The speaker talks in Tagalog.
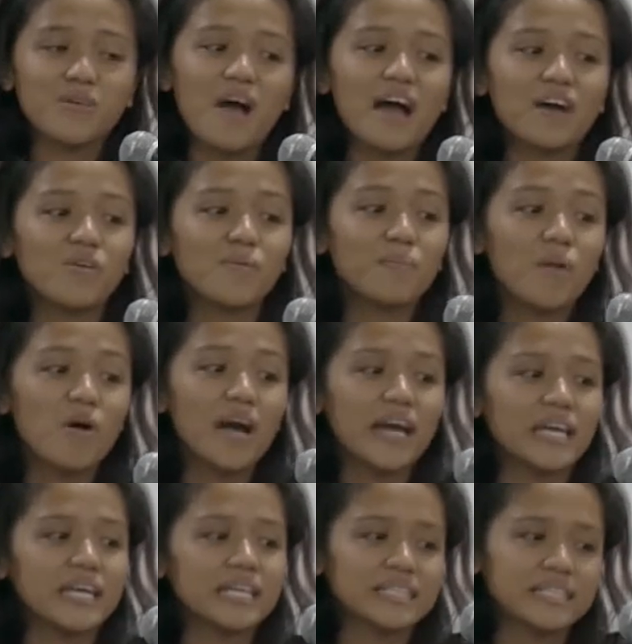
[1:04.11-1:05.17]
ako po
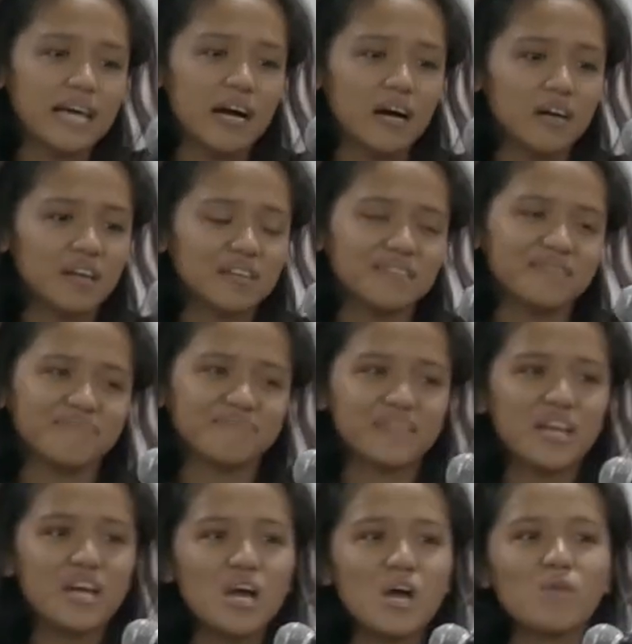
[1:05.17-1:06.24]
ay isang
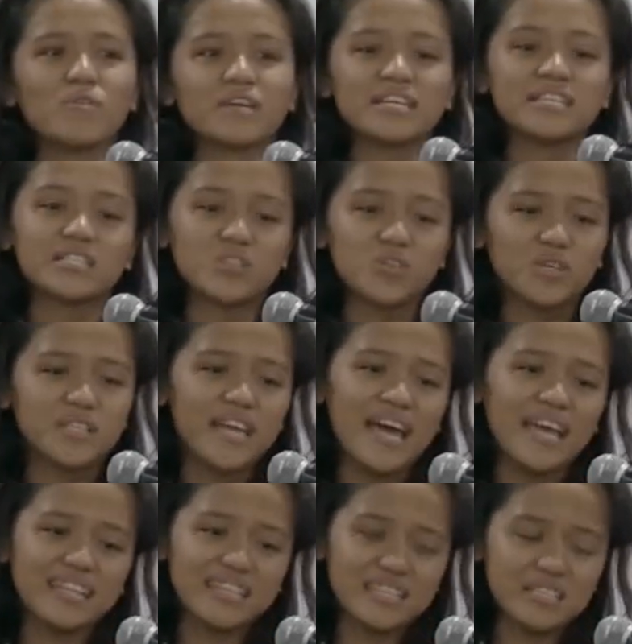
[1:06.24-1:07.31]
working
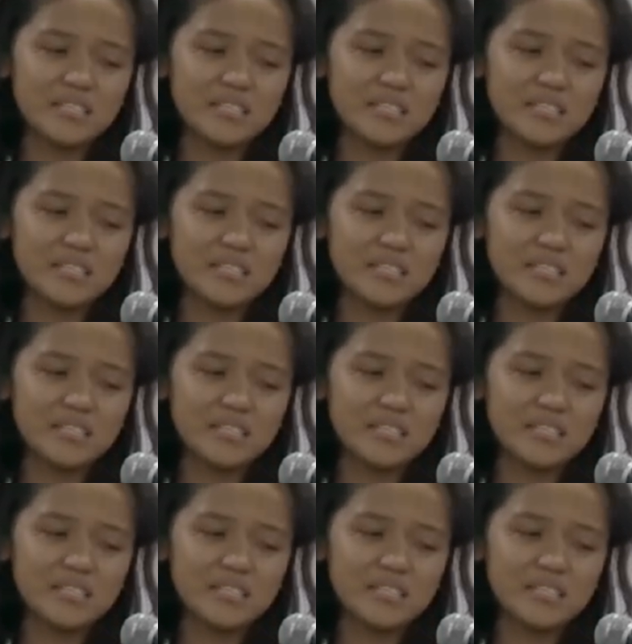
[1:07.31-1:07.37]
student.